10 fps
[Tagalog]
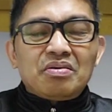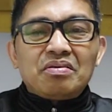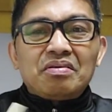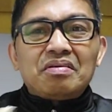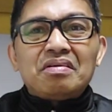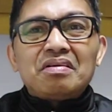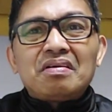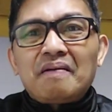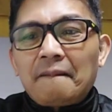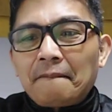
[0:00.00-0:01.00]
Oh.
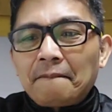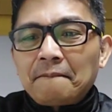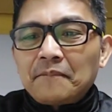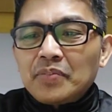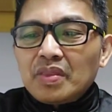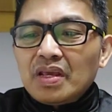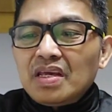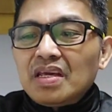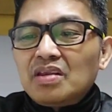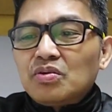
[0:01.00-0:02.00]

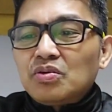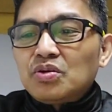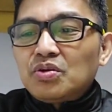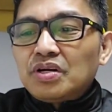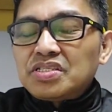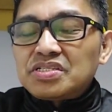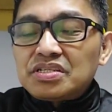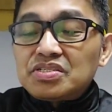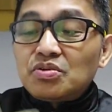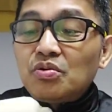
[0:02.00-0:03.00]
Yan yung New Year's
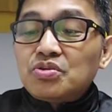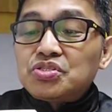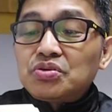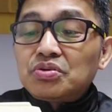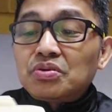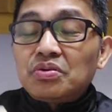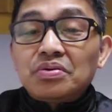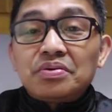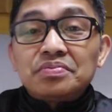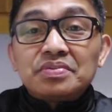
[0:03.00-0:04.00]
resolution
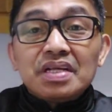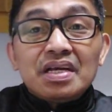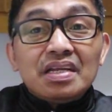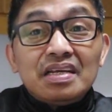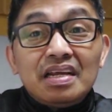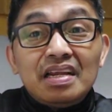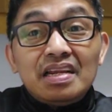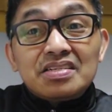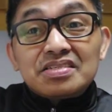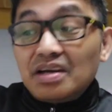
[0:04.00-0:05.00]
ko.
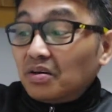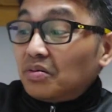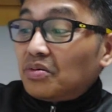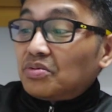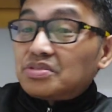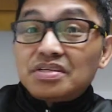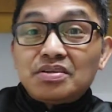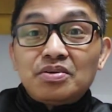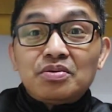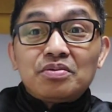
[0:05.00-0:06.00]
Nililista ko kung
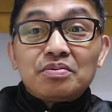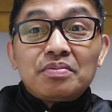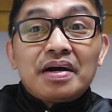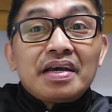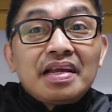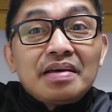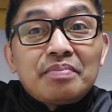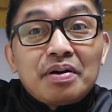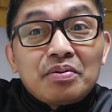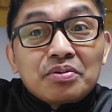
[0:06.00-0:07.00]
sino yung mahilig
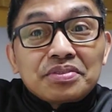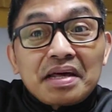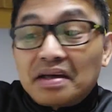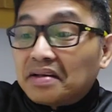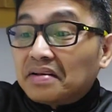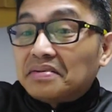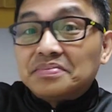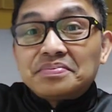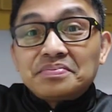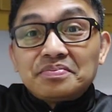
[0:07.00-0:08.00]
mangutang.
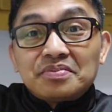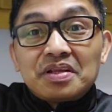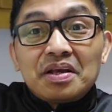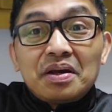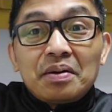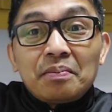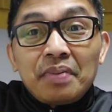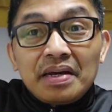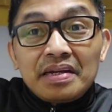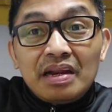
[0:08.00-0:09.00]
Hmm.
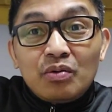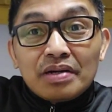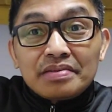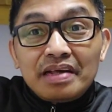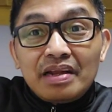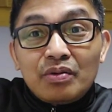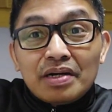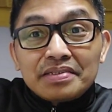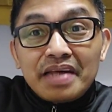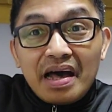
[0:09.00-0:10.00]
Pa dalawang
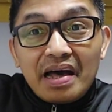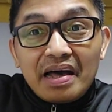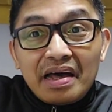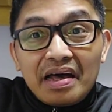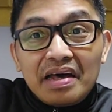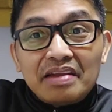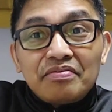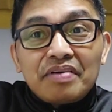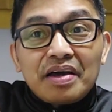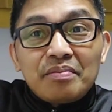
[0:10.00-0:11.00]
dalawang daan,
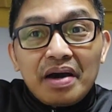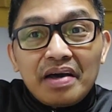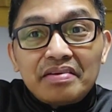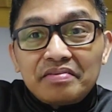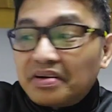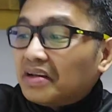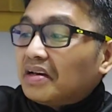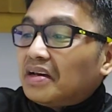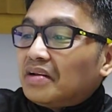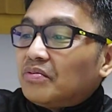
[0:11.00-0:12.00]

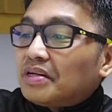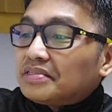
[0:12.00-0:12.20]
500, 1,000.